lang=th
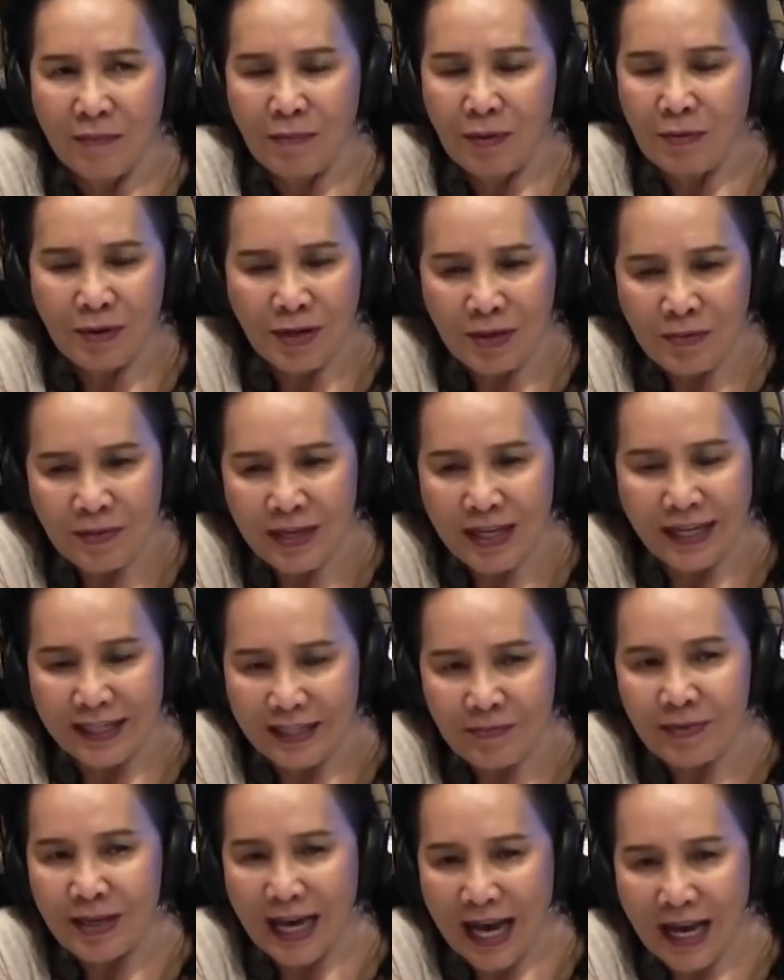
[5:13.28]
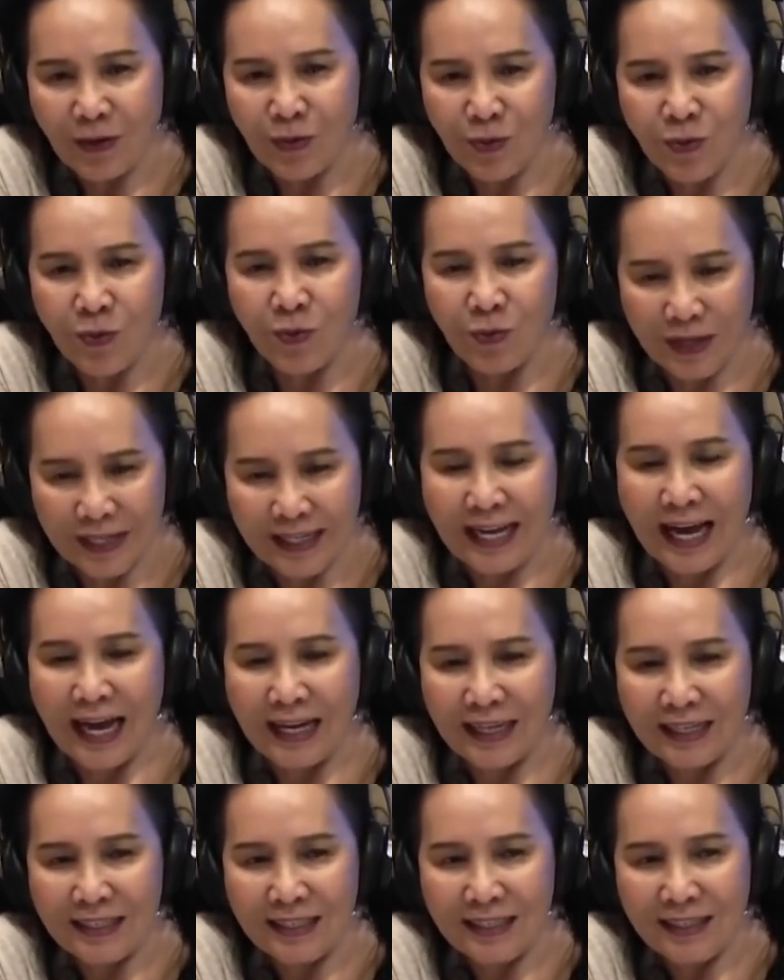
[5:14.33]
มันไม่ได้มีอะไรที่มีค่าคู่ควร
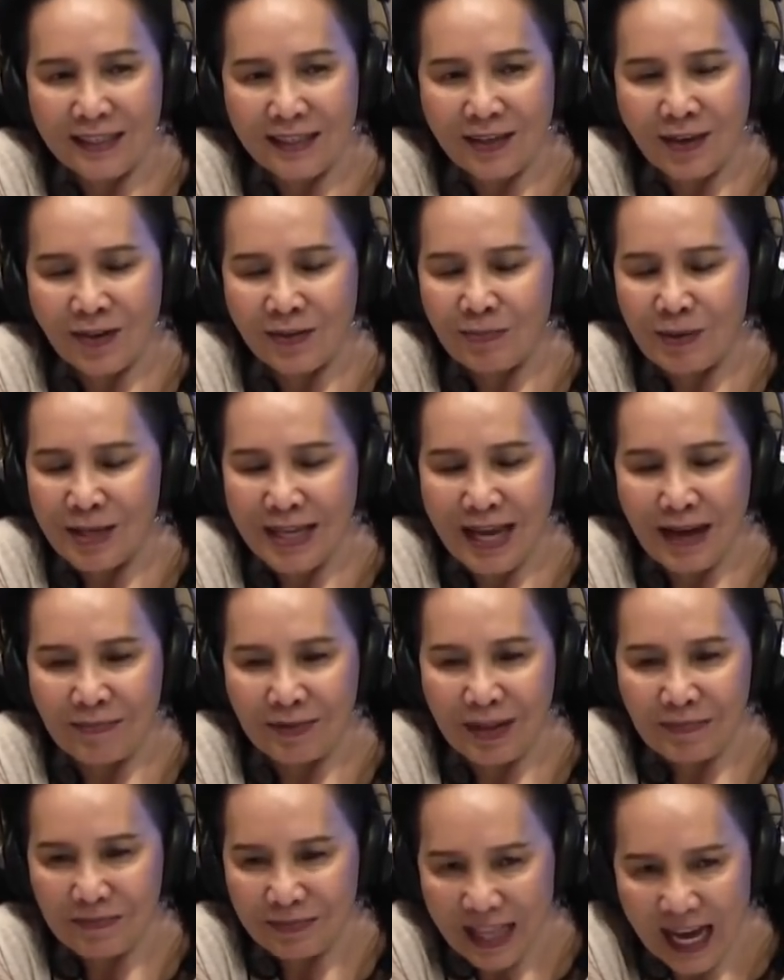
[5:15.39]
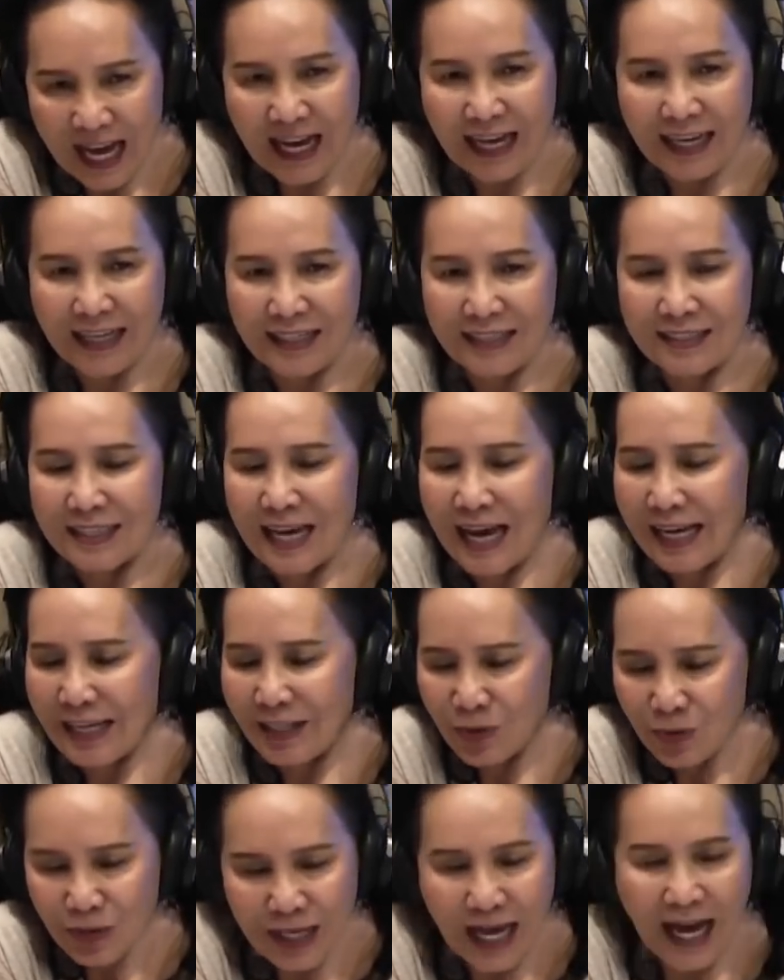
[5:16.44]
นะ น้องพยายามแทบตายใช้
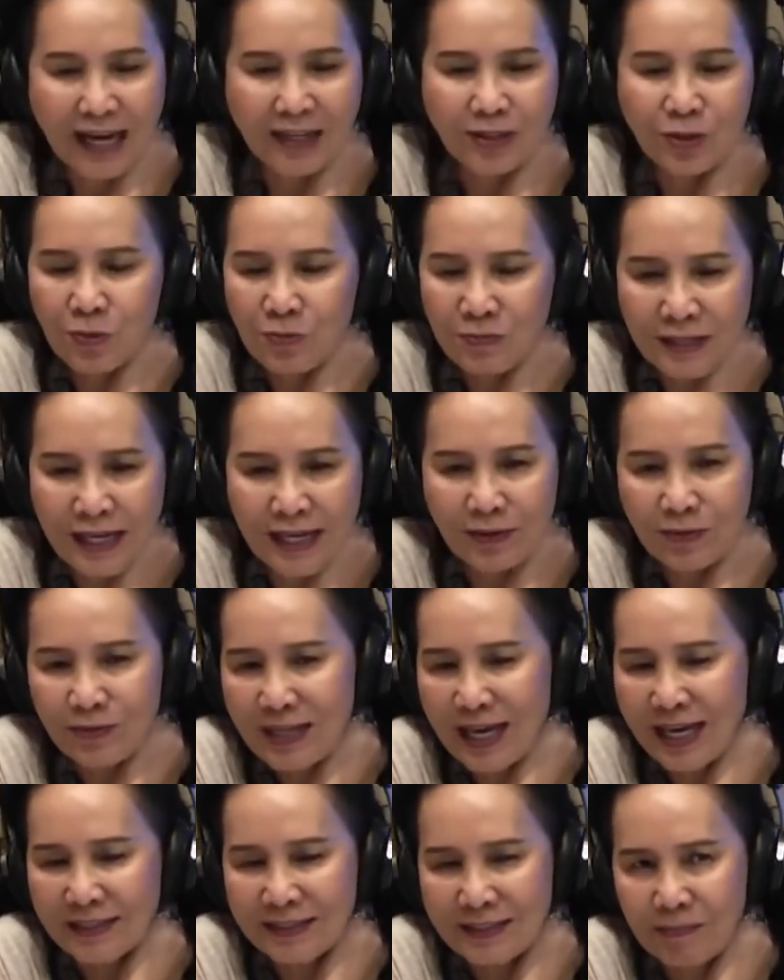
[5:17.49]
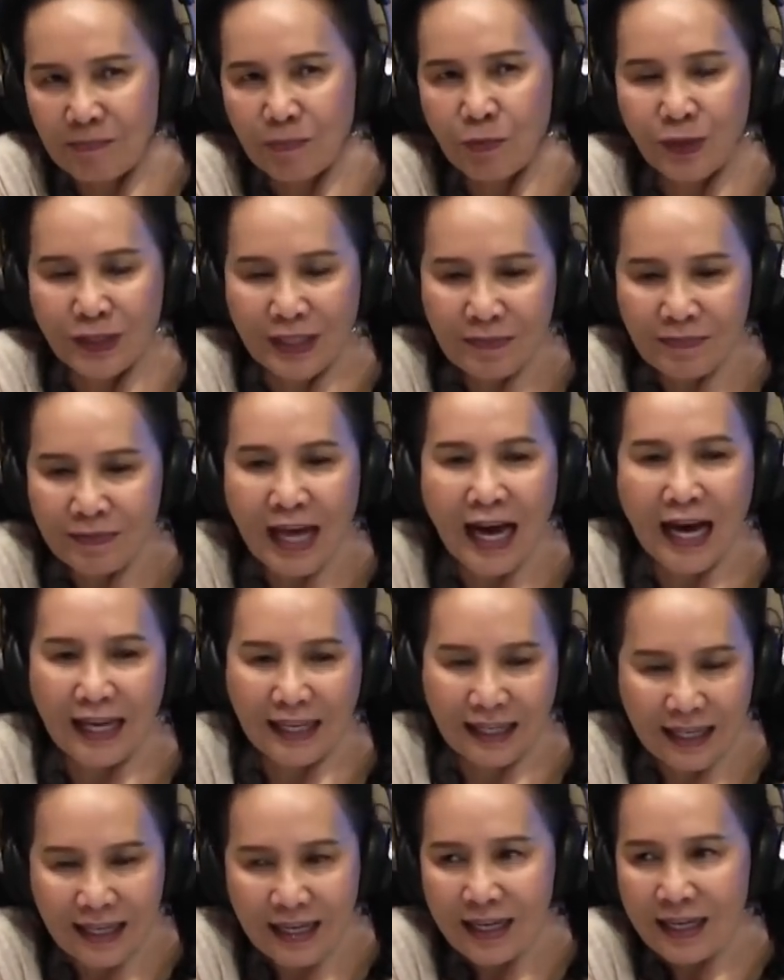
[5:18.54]
ทุกอย่างทุ่มเท ทุกอย่างเจ็บปวดแทบตา
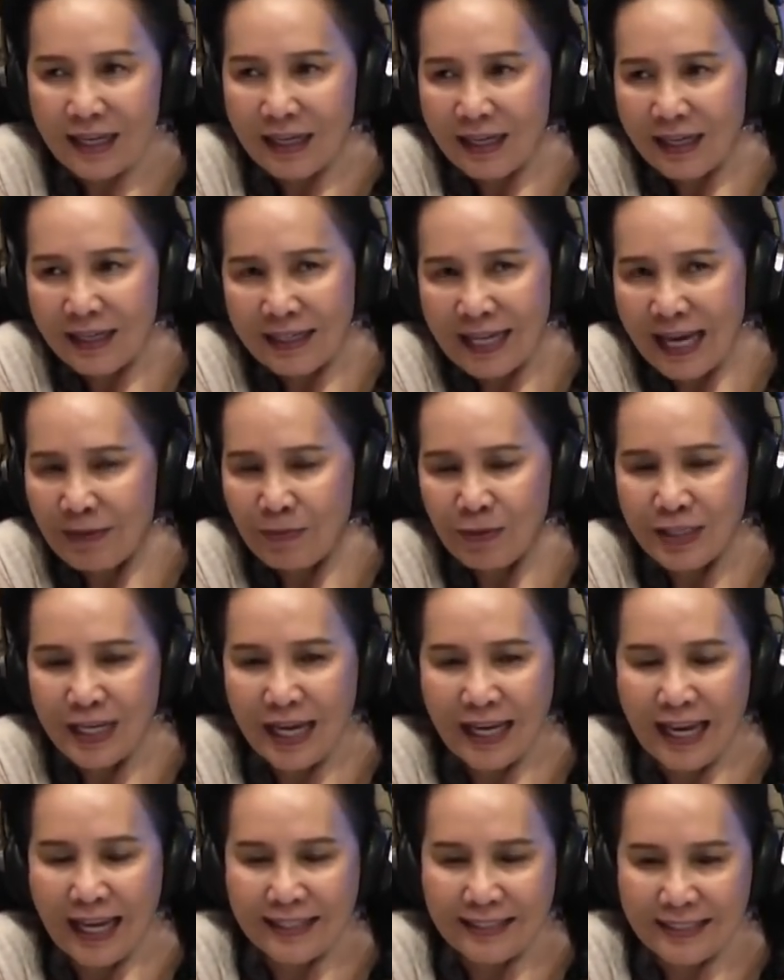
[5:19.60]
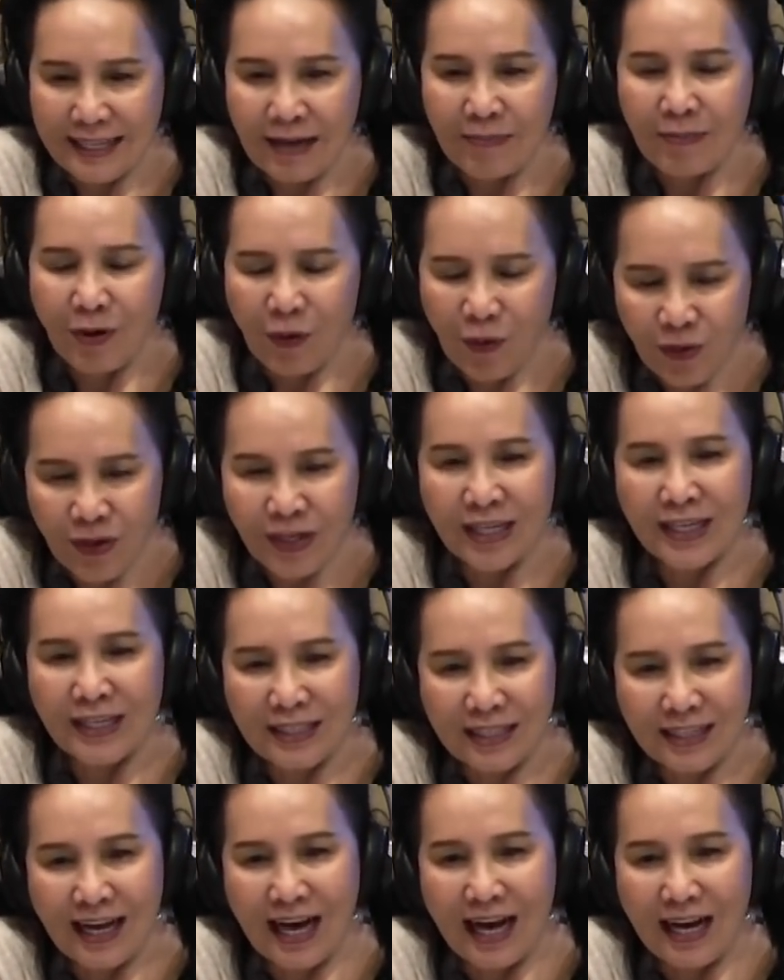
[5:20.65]
ย ได้ผู้ชายหลายใจมาคนห
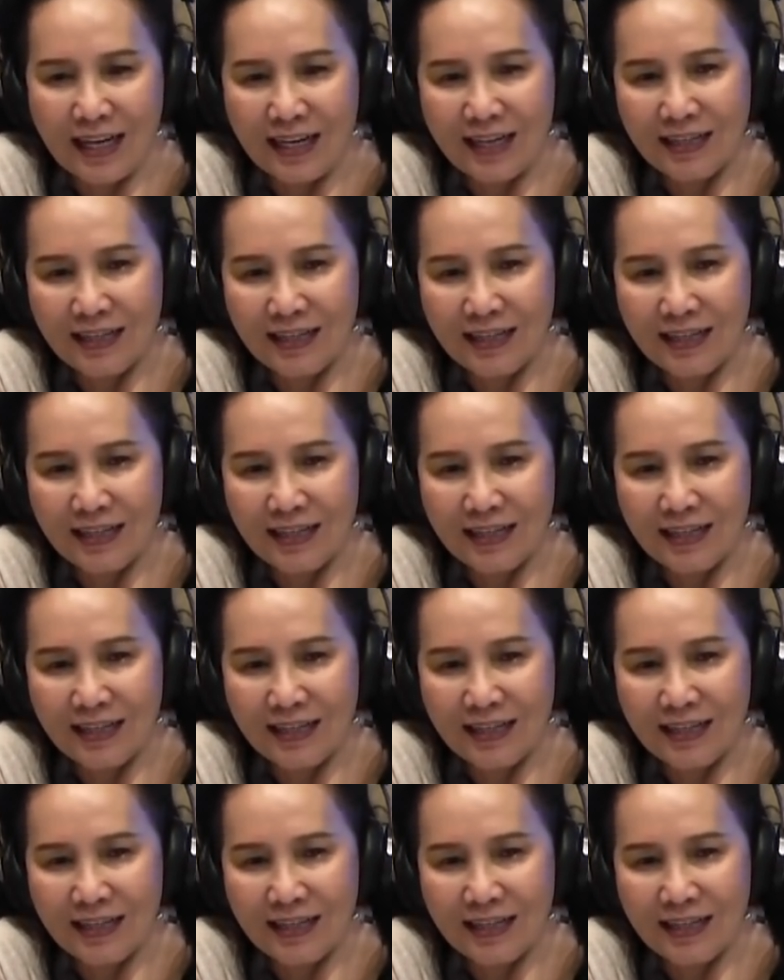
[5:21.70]
นึ่งอะ่ะ